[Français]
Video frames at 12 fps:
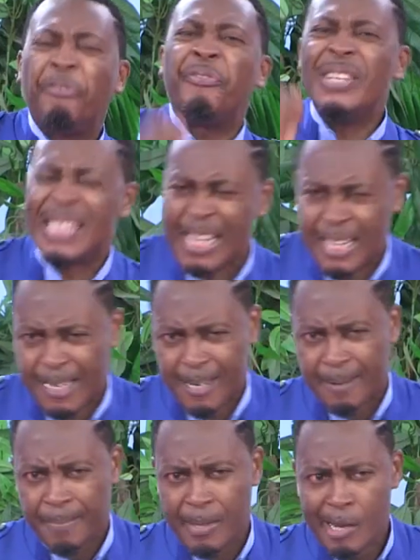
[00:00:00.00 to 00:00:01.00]
physique.
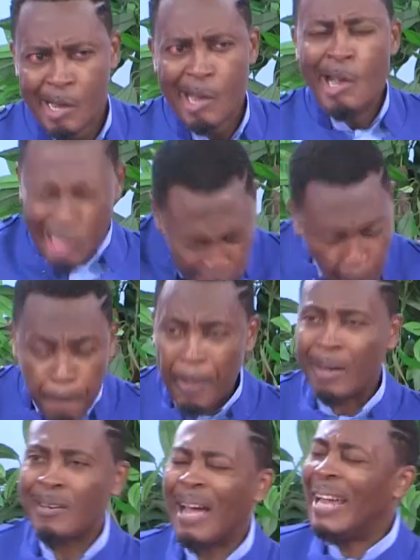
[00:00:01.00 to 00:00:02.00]

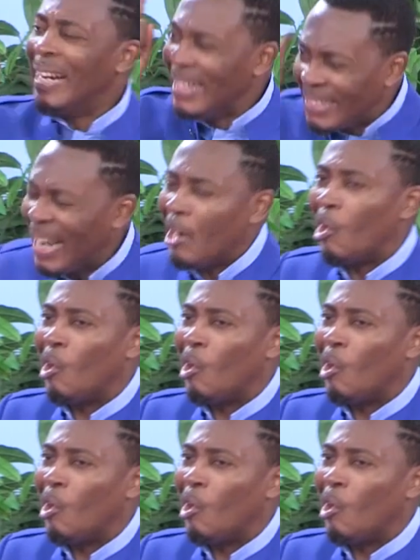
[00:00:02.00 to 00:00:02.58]
Cependant, il dit,